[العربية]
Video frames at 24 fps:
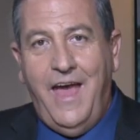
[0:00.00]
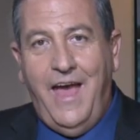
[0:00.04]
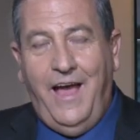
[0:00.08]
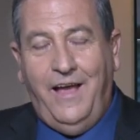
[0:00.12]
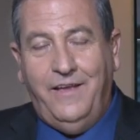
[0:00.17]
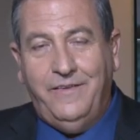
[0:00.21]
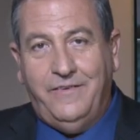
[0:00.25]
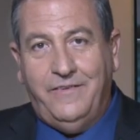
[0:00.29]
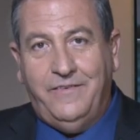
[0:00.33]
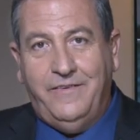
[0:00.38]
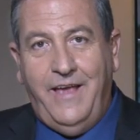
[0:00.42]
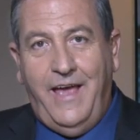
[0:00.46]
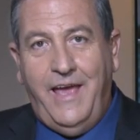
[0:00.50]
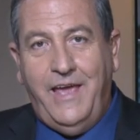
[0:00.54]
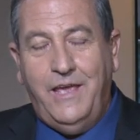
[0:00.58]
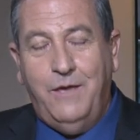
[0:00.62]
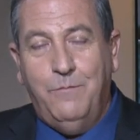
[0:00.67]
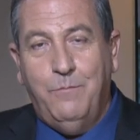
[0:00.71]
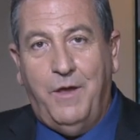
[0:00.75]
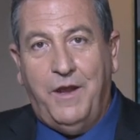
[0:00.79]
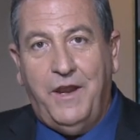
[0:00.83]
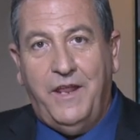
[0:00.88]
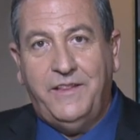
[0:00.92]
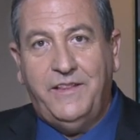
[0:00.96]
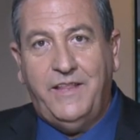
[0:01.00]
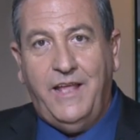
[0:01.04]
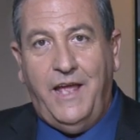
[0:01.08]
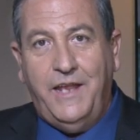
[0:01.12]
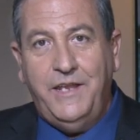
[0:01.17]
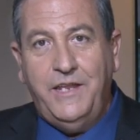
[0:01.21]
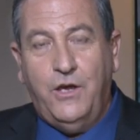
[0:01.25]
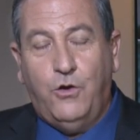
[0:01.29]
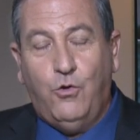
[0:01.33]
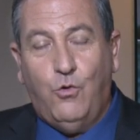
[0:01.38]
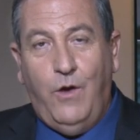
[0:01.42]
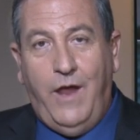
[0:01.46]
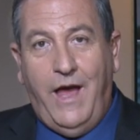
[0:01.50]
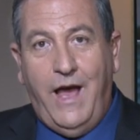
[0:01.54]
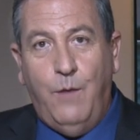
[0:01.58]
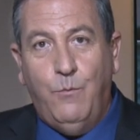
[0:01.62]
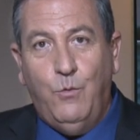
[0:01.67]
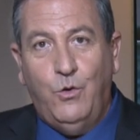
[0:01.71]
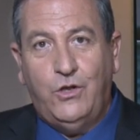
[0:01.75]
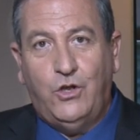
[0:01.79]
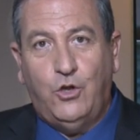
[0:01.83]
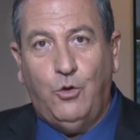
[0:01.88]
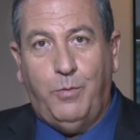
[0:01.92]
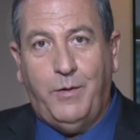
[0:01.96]
اعزائي مره ثانيه كل
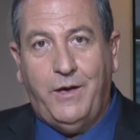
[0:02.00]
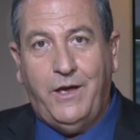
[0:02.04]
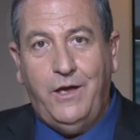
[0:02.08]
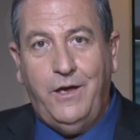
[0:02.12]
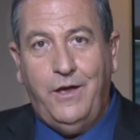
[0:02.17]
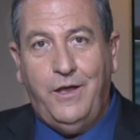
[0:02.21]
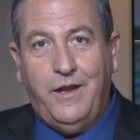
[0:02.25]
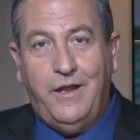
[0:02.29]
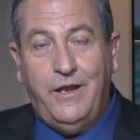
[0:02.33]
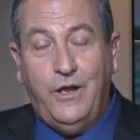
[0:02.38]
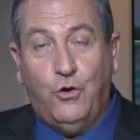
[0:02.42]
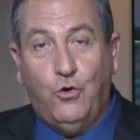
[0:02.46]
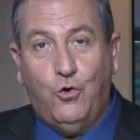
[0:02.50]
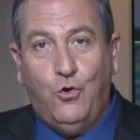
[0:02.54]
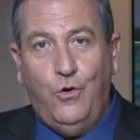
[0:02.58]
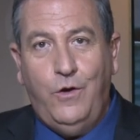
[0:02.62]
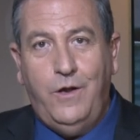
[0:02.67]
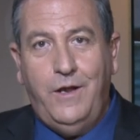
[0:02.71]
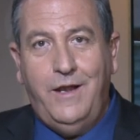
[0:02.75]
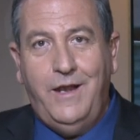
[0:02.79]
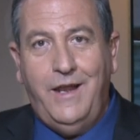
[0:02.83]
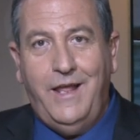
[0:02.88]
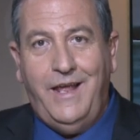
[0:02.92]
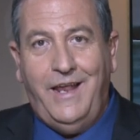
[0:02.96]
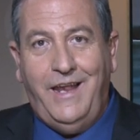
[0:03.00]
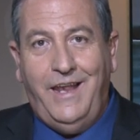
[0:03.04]
عام وانتم بخير لكل